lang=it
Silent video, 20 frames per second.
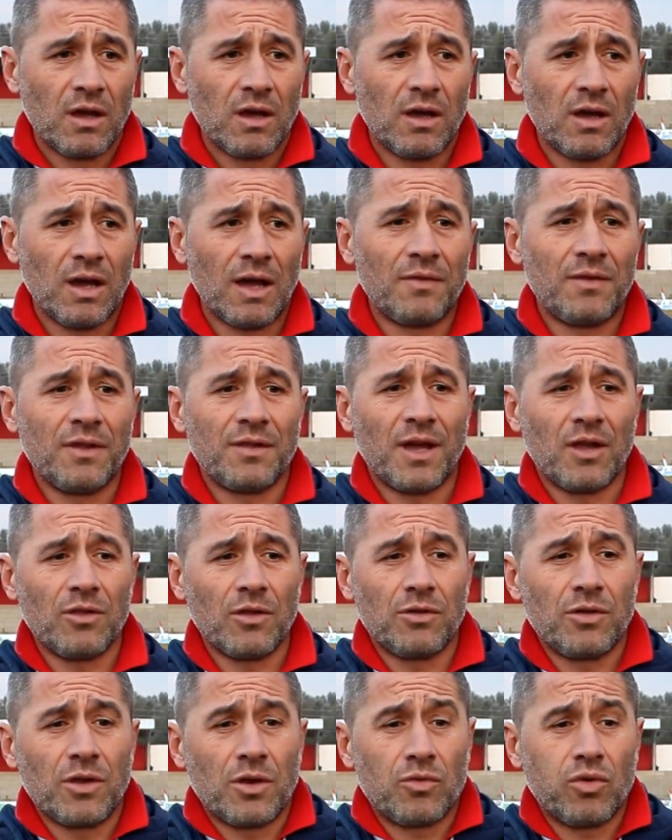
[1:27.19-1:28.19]
eh,
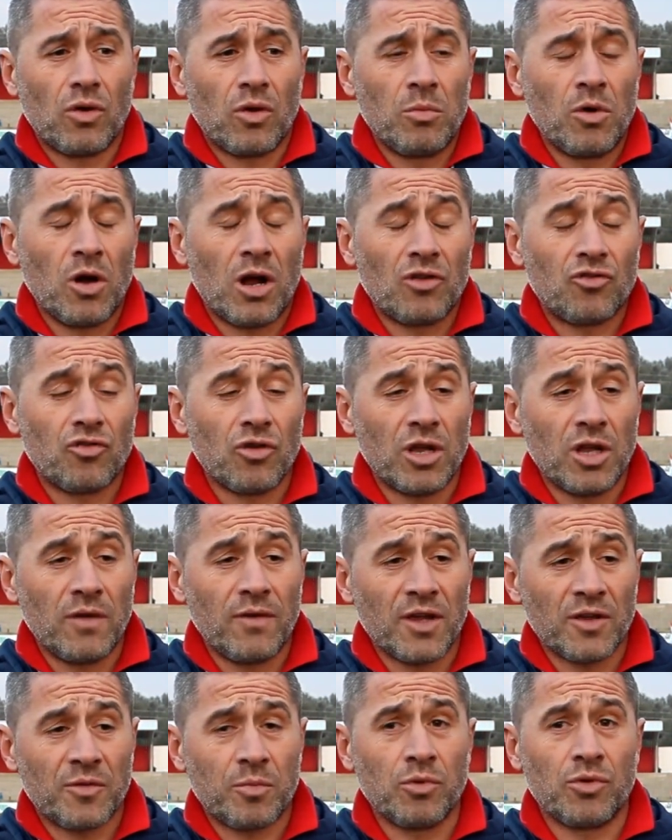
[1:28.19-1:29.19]
additando addirittura il mio calciatore di
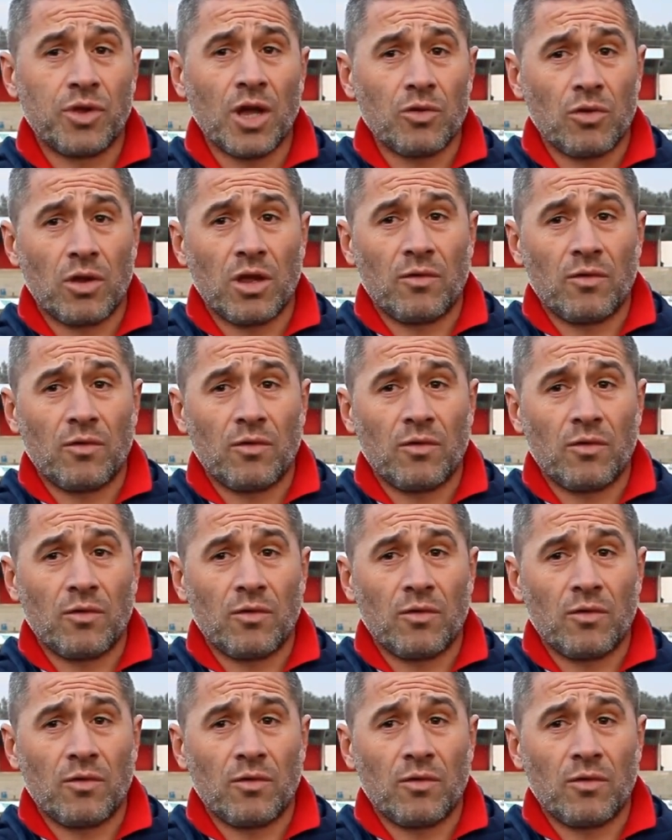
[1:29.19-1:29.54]
aver sputato,